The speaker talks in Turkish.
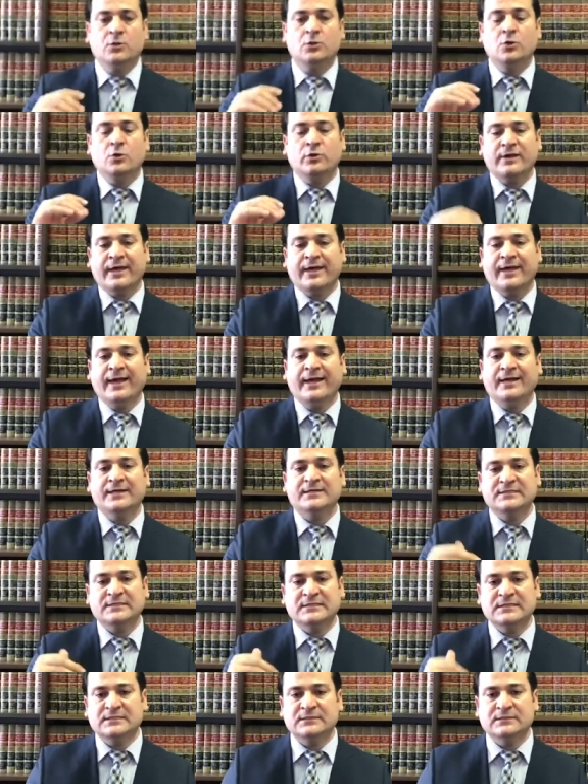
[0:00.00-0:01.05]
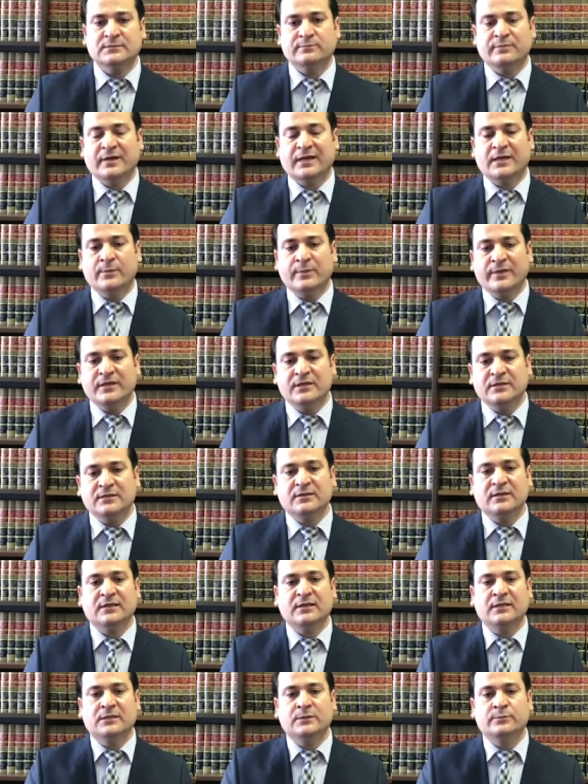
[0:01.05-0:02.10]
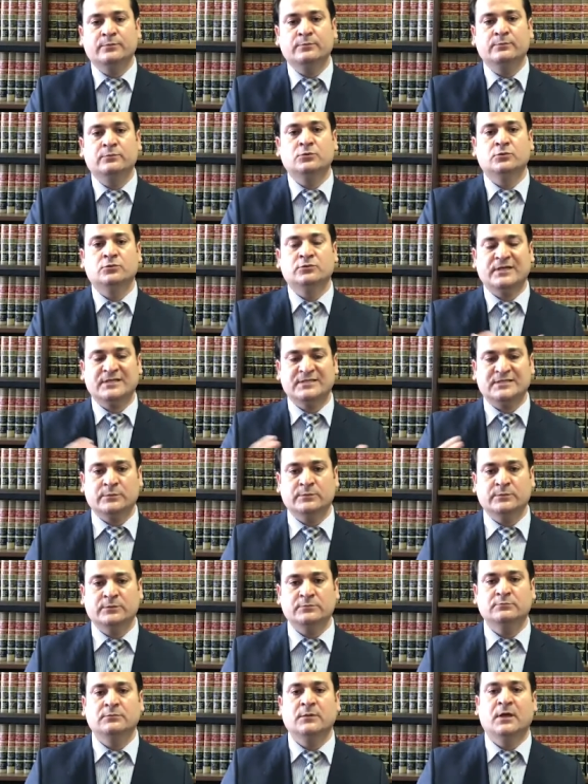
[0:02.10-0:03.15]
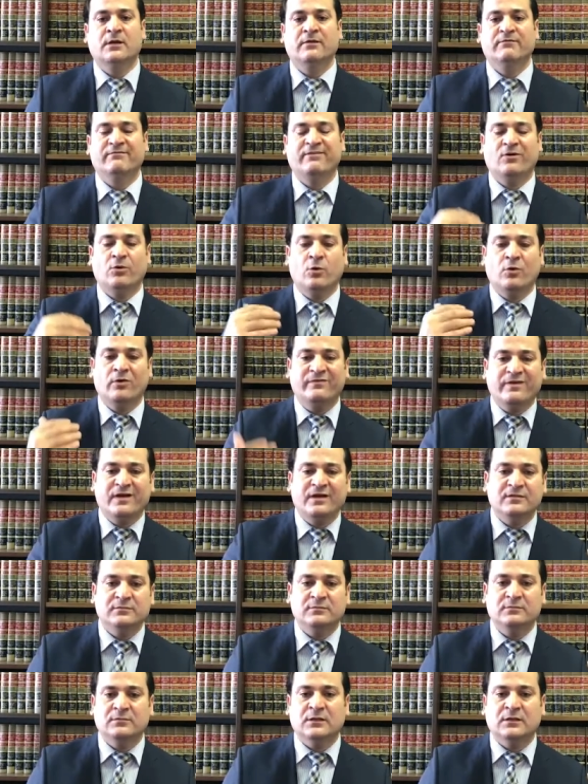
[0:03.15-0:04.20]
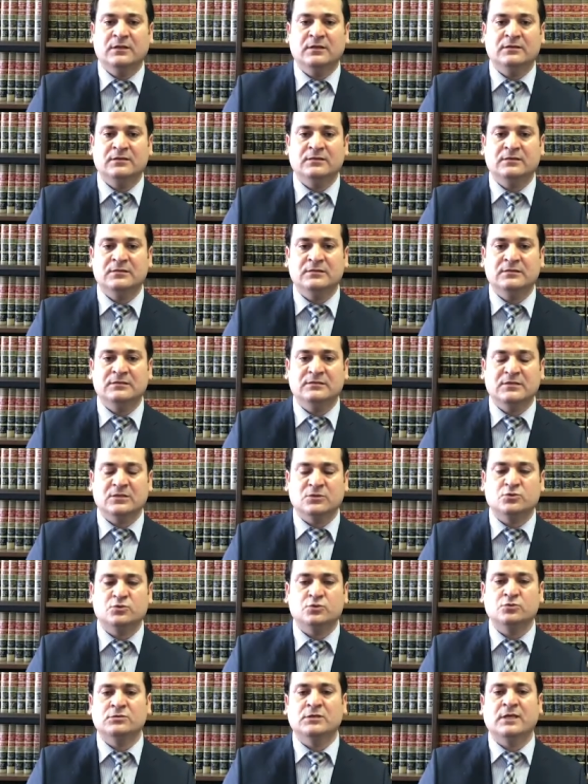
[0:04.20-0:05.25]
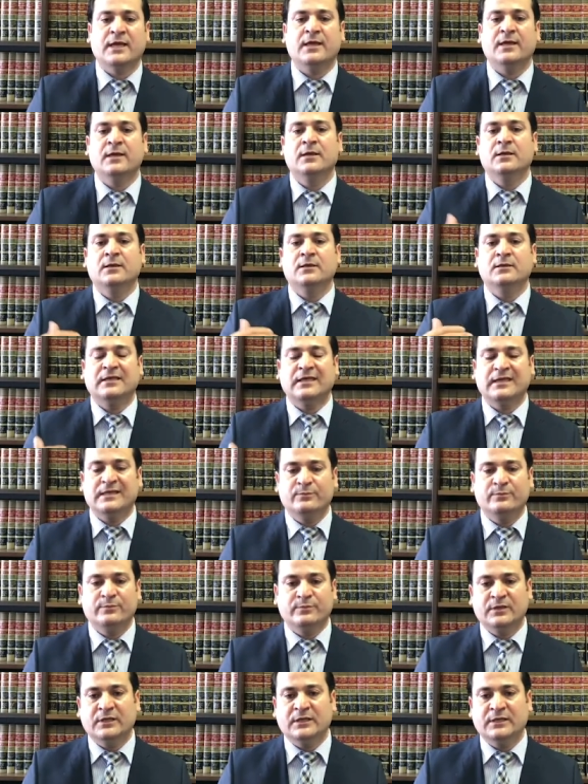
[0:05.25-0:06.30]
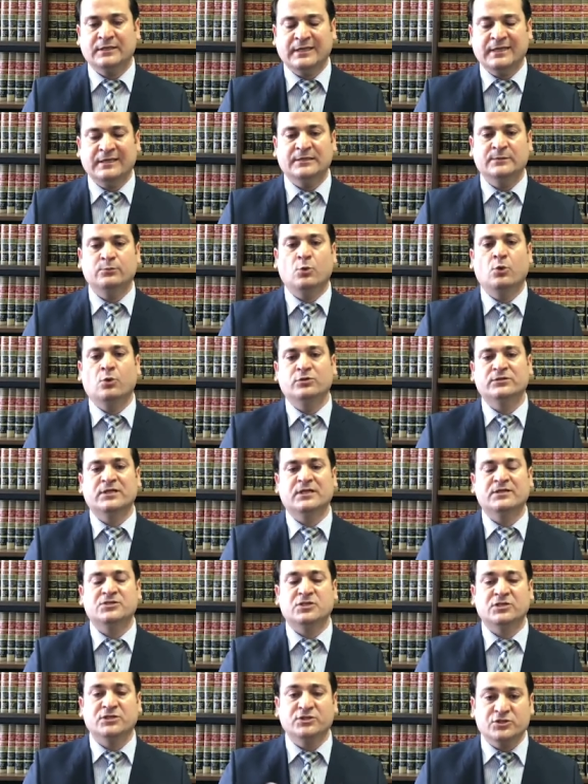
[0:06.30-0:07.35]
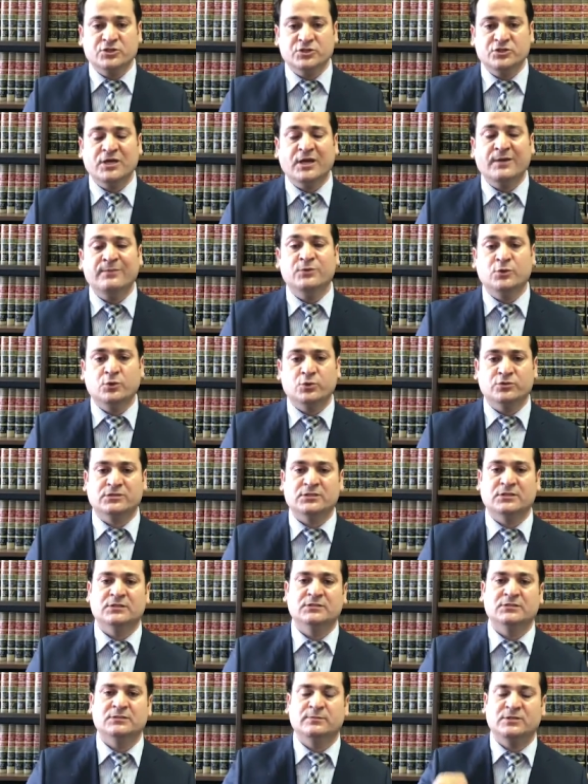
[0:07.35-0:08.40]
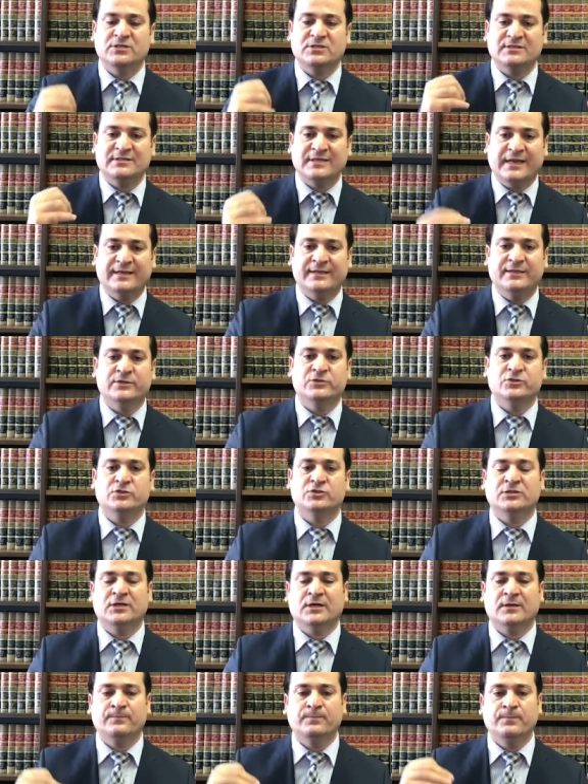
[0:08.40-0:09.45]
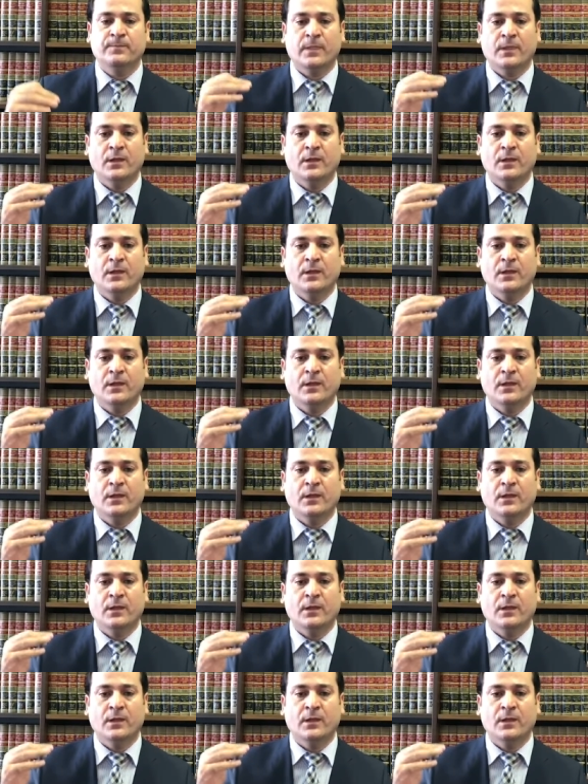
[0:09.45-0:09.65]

Yok eğer siz ben Amerika'da gelip bu ressamın ve ovan e, statüsünde gelip e, gelip orada çalışacağım diyorsanız, işte sergi açacağım